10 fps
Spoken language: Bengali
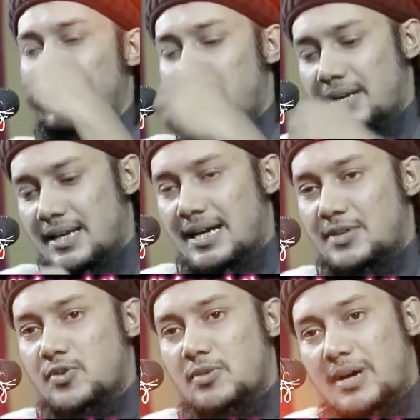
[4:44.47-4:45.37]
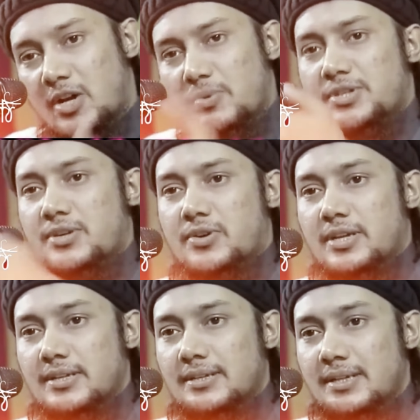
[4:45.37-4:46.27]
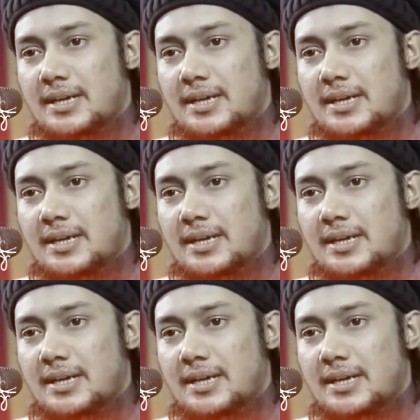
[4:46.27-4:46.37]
আল্লাহ পাকের কাজগুলো ভালোবেসে করেন